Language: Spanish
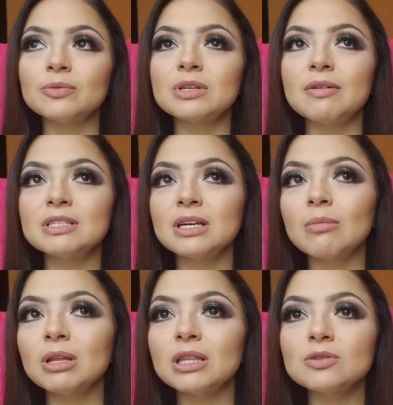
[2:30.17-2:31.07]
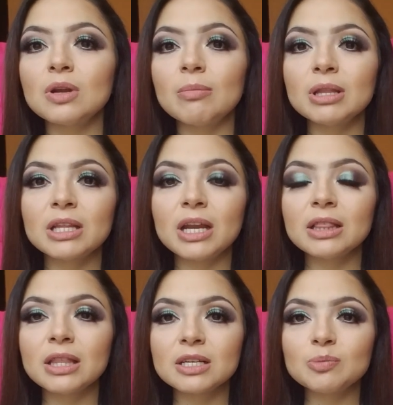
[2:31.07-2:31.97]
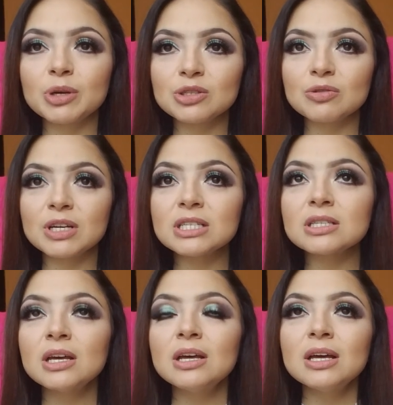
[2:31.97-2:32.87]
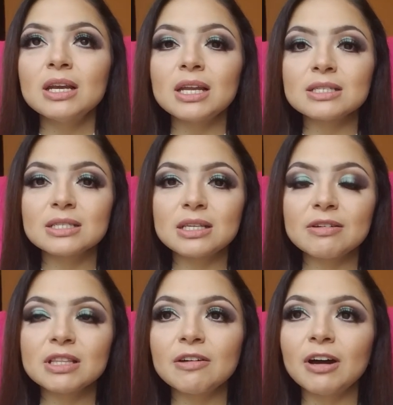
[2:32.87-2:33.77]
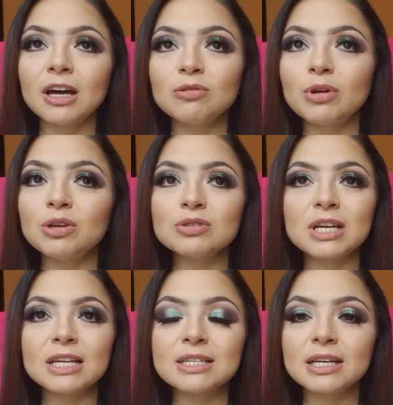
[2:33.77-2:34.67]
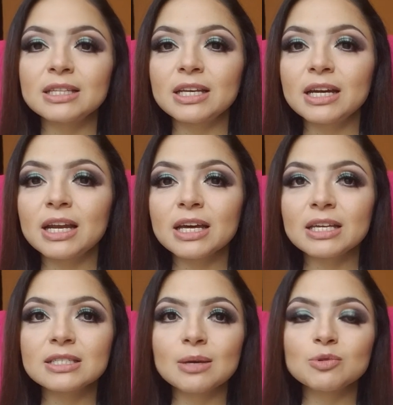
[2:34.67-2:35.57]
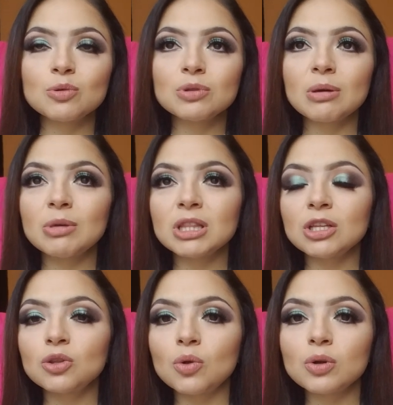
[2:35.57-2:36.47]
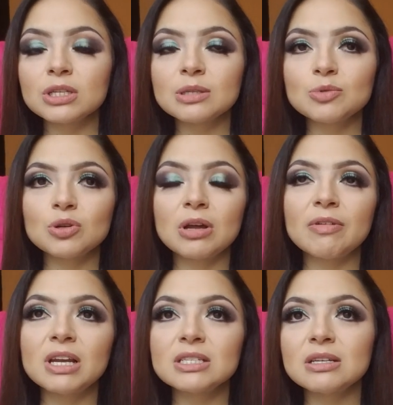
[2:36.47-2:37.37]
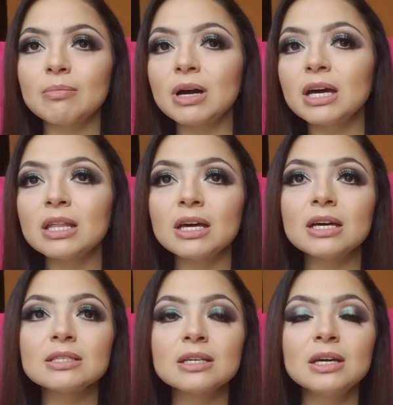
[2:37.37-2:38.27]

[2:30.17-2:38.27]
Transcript: O sea, básicamente solamente eran tres personas las que estaban trabajando ahí. O sea, la secretaria era la que hacía absolutamente todo, recepcionaba las llamadas,